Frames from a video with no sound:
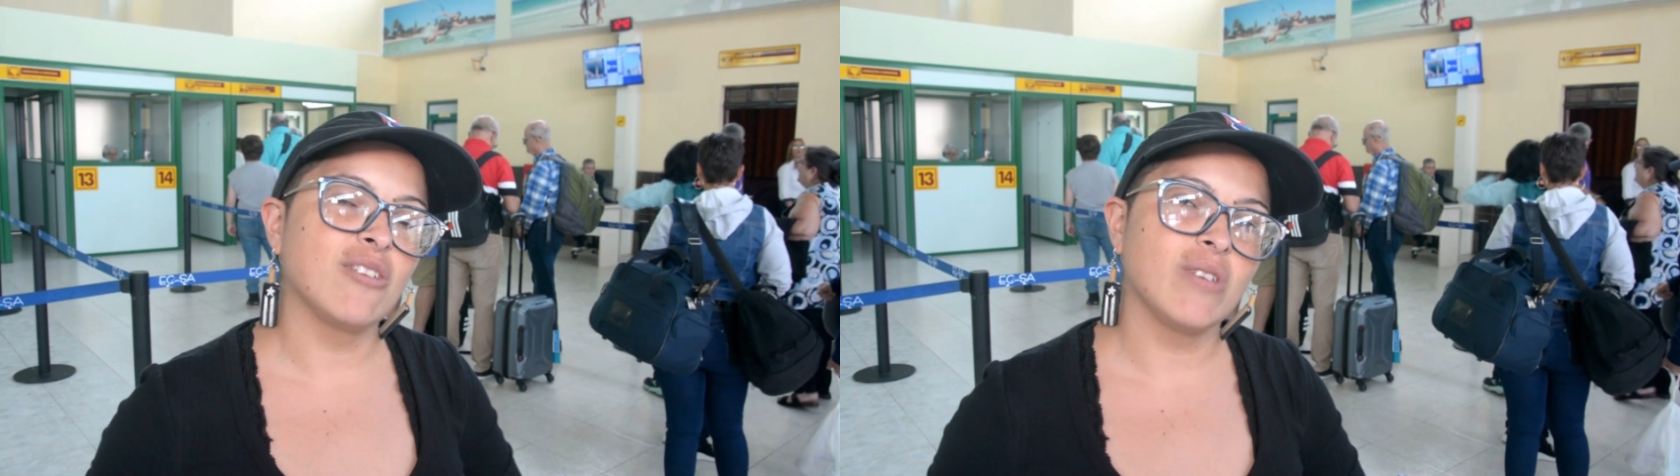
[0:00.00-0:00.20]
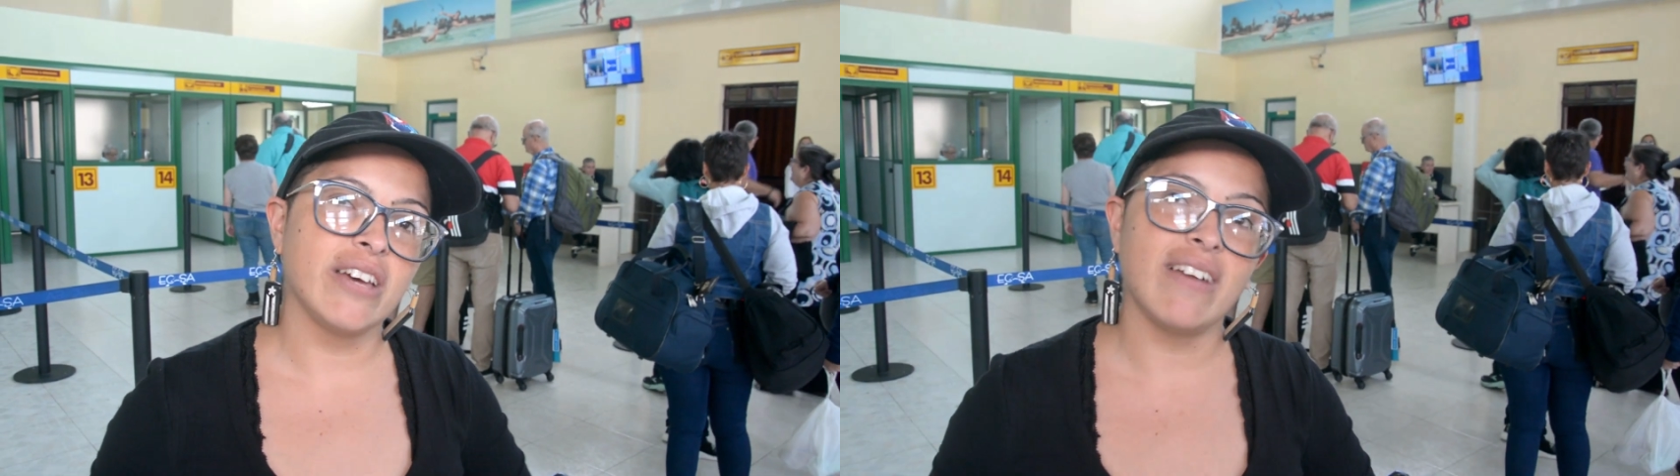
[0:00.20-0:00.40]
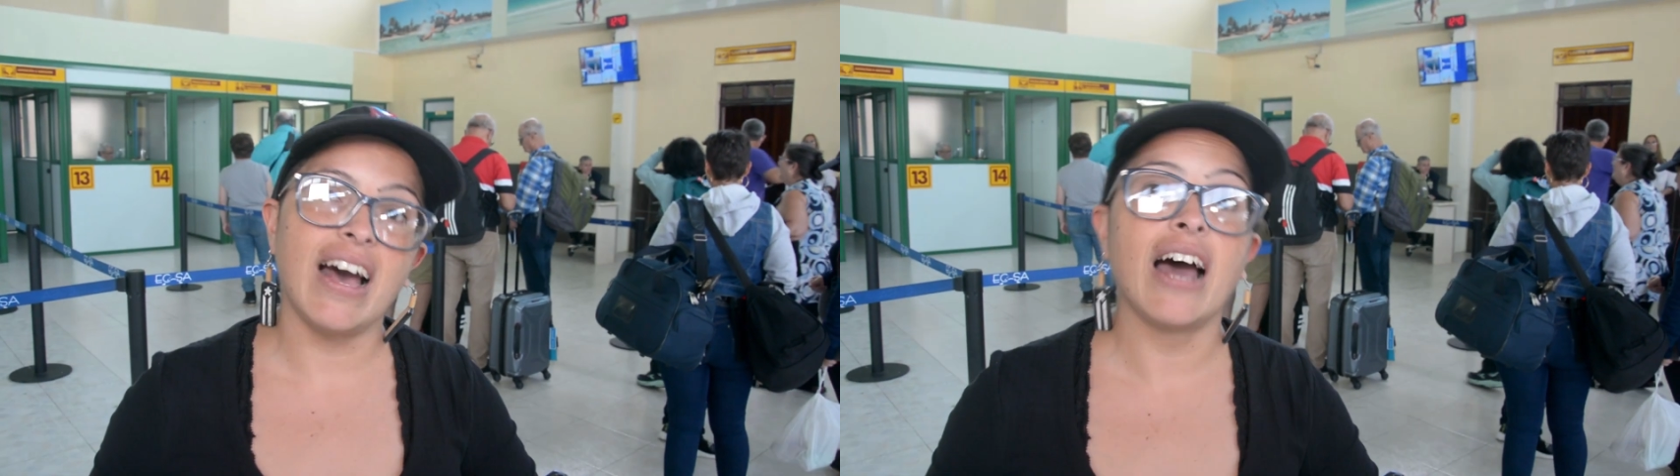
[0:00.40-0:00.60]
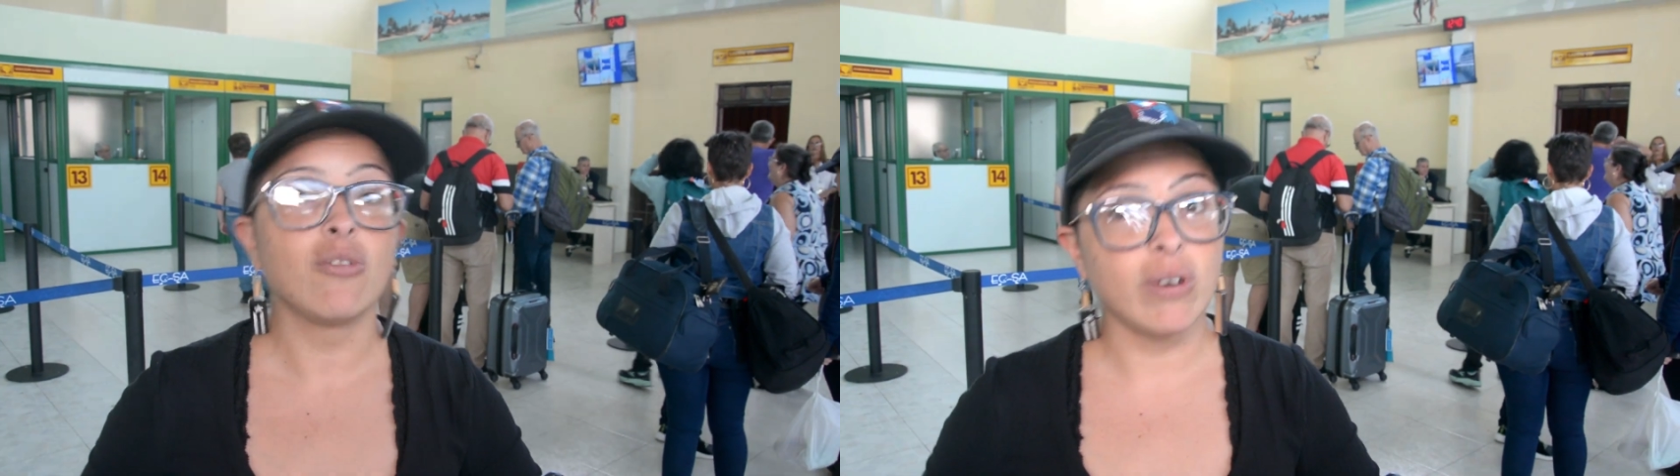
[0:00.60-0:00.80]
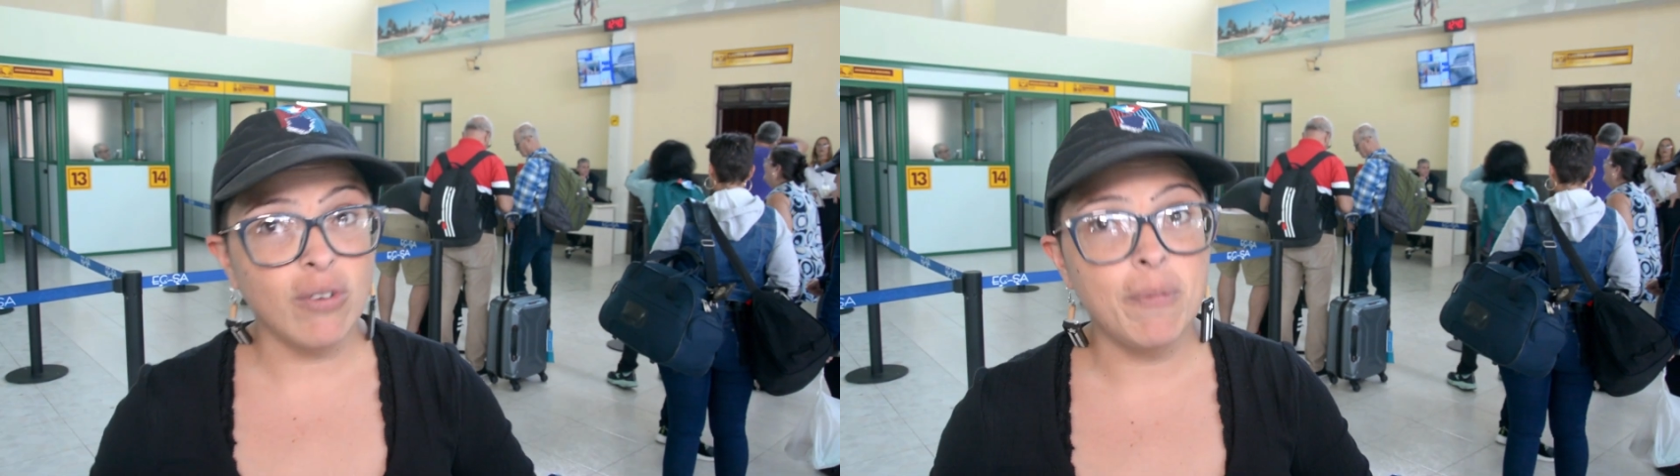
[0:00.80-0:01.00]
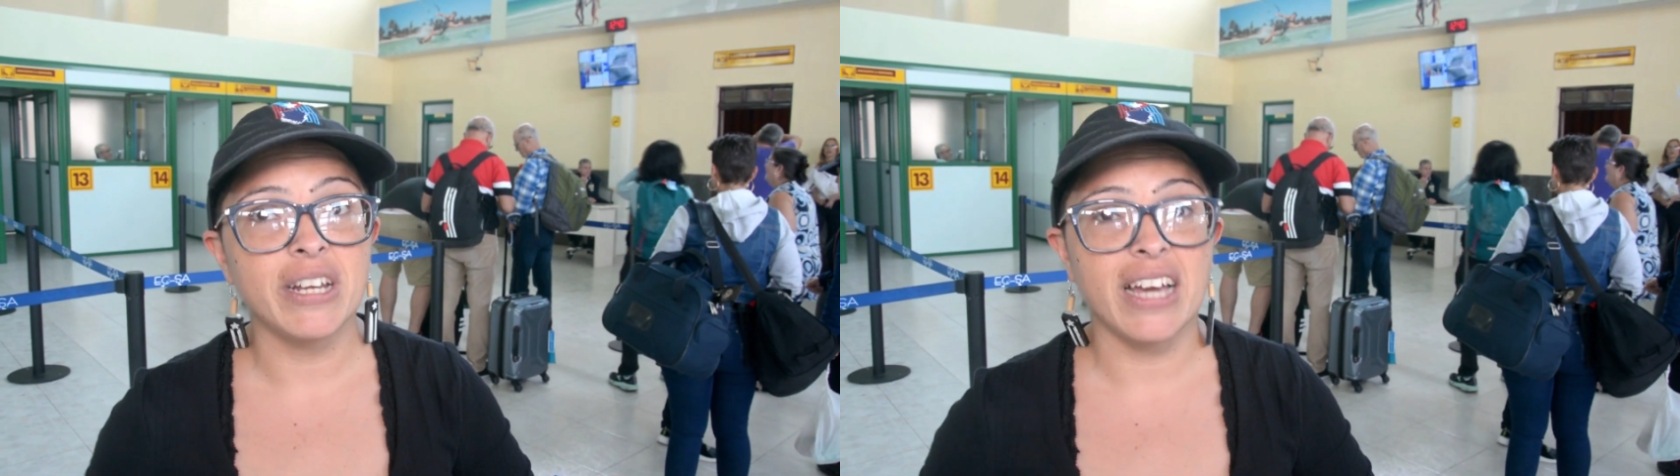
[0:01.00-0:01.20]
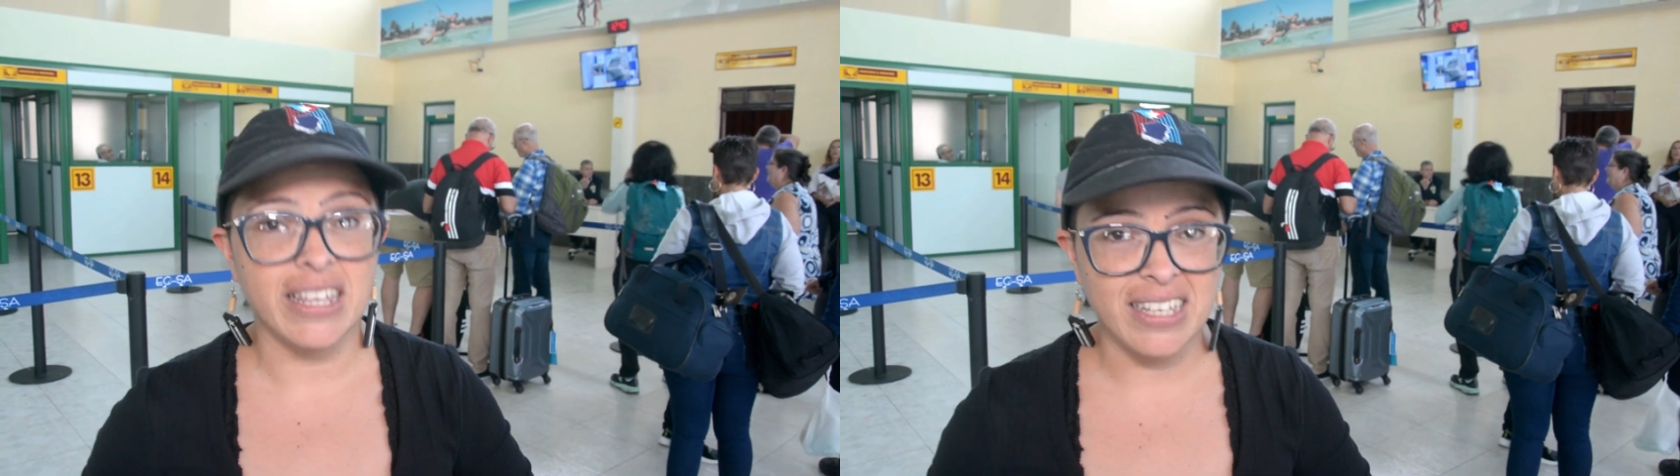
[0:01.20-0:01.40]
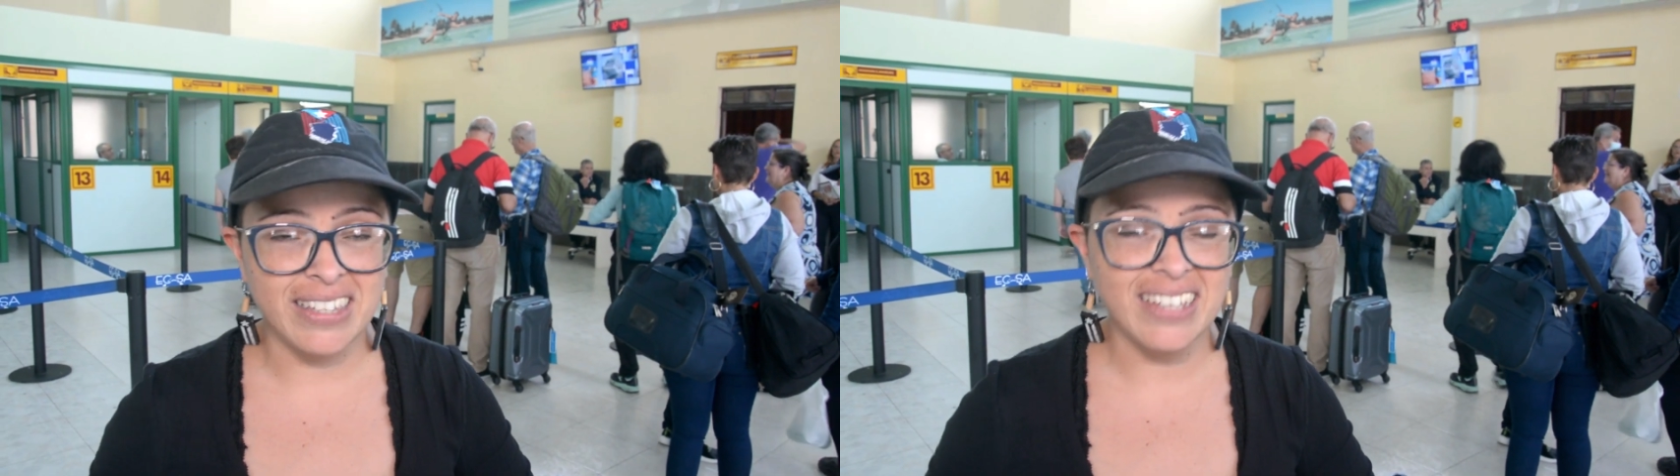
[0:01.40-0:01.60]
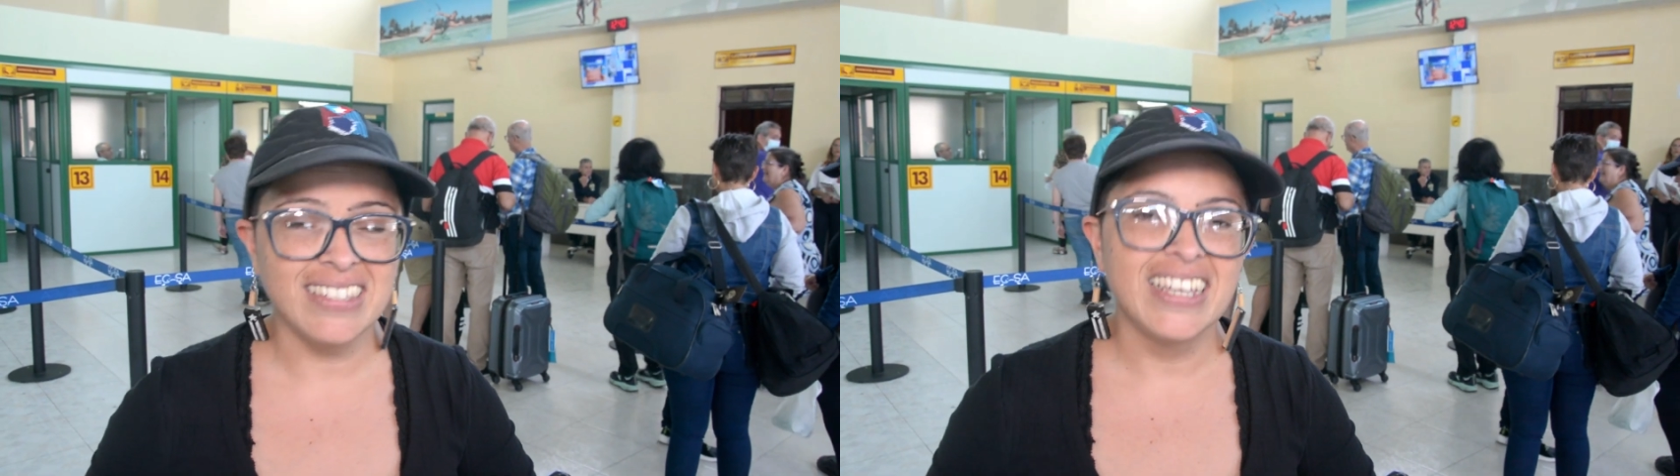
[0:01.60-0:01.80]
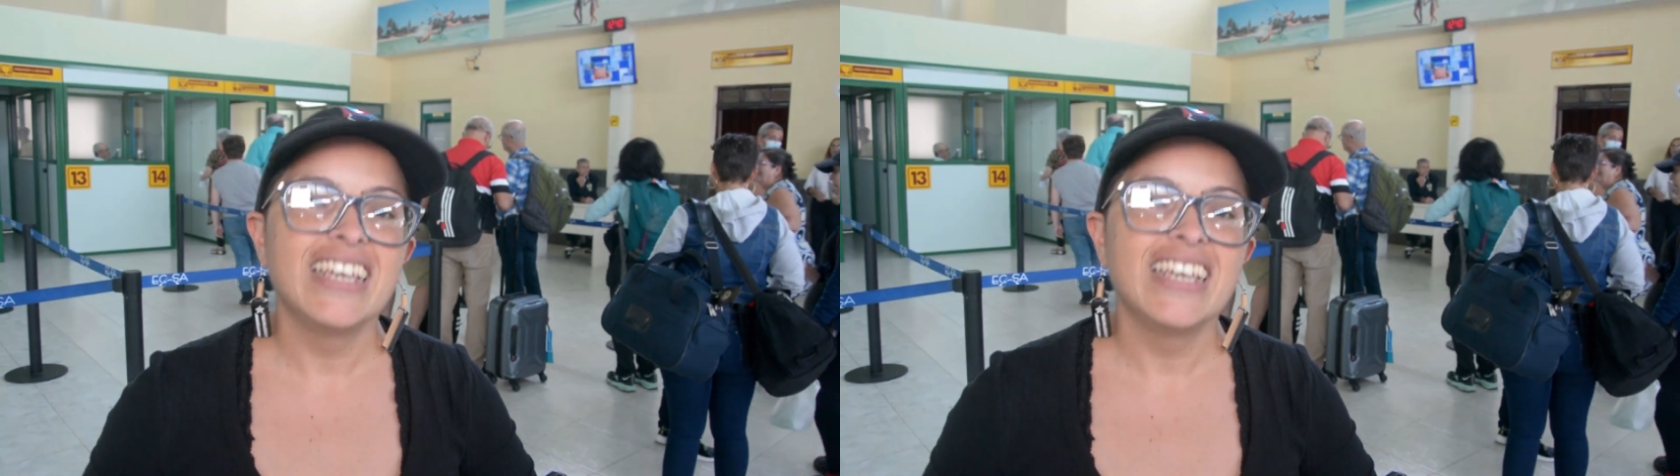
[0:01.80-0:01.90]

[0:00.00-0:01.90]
nueva a nuevos brigadistas